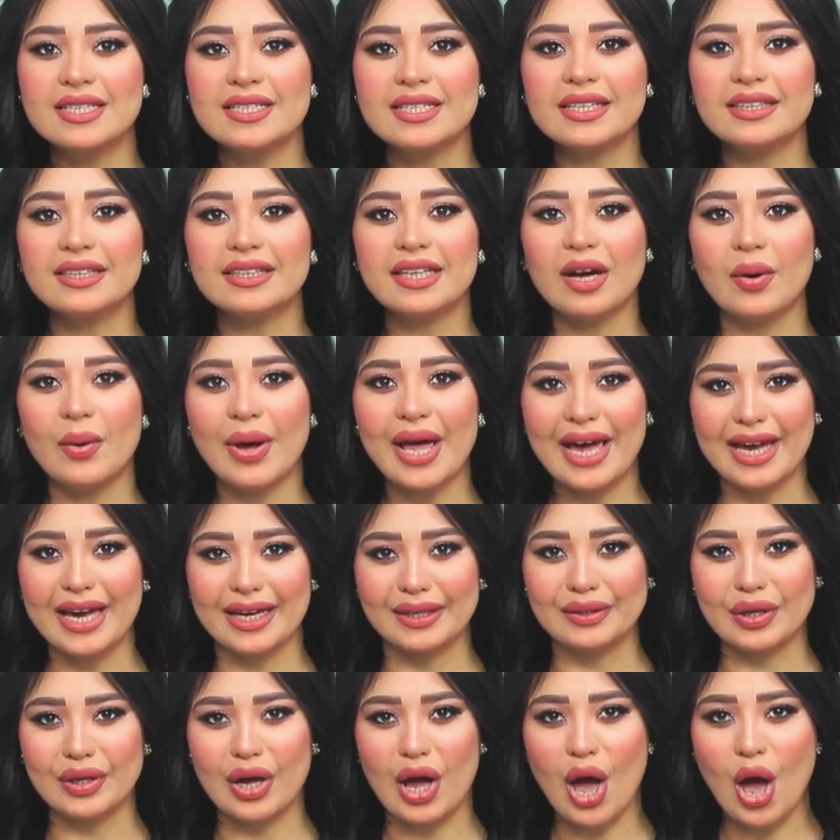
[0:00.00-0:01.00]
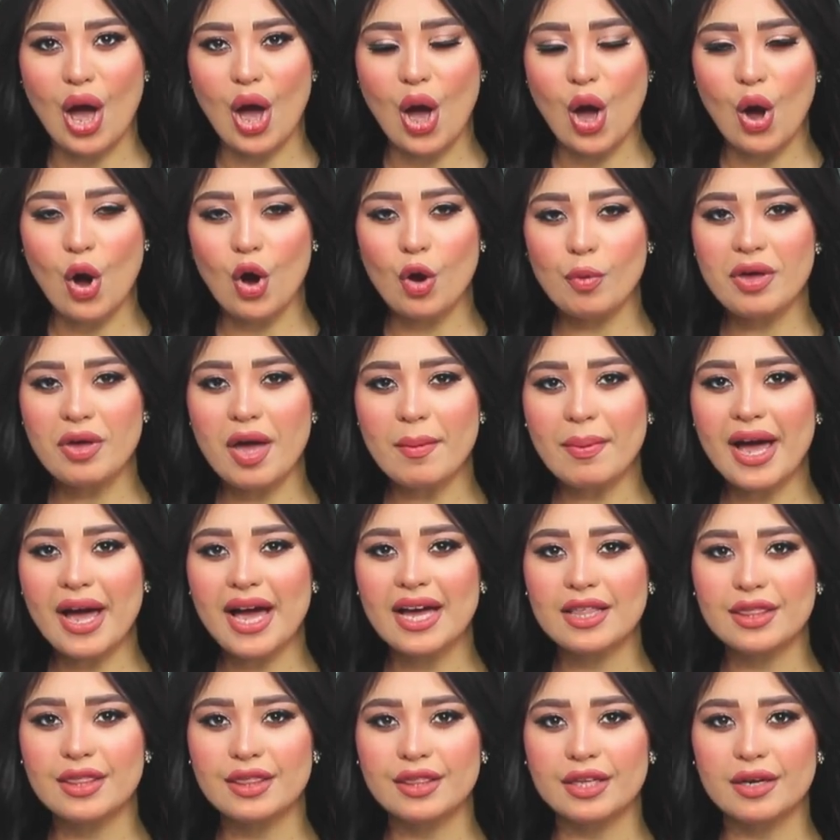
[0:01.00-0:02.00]
6-1
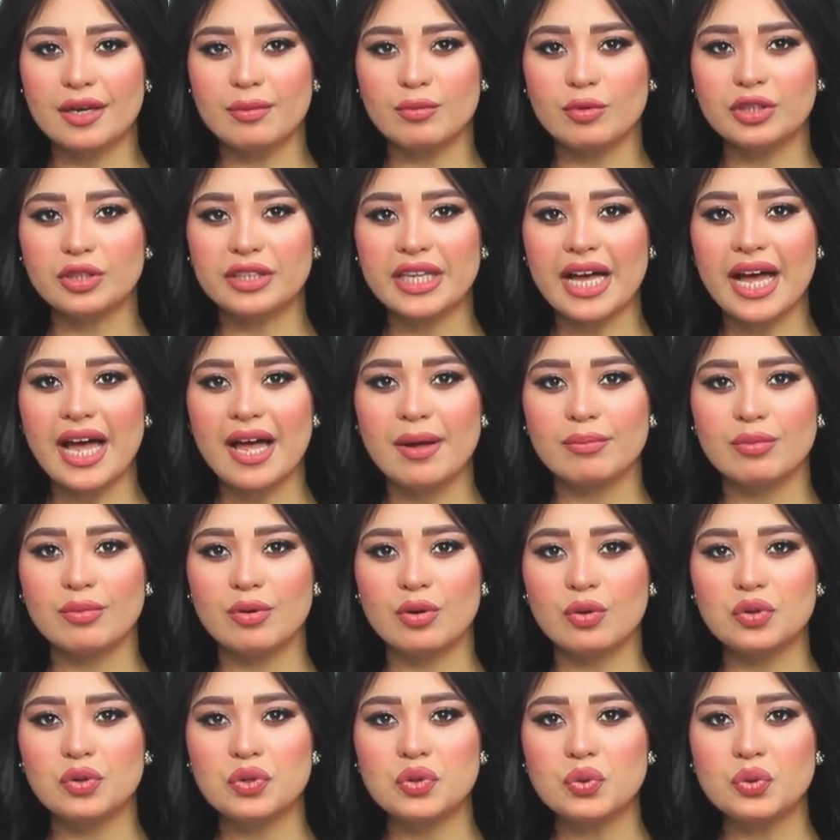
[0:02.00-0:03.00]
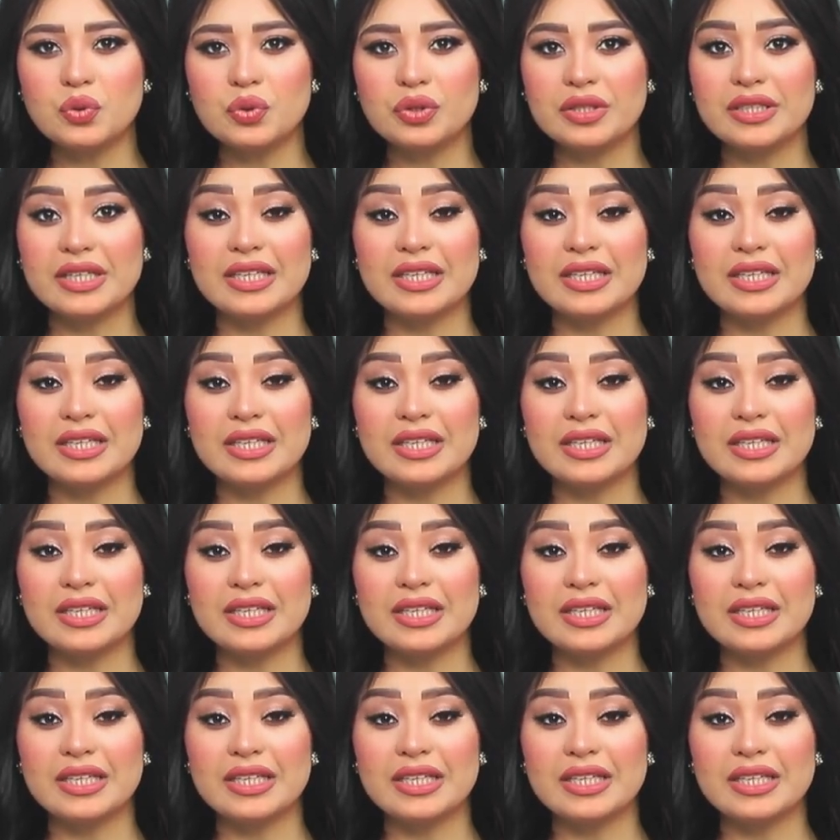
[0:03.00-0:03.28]
وبيبحث منتخب أسود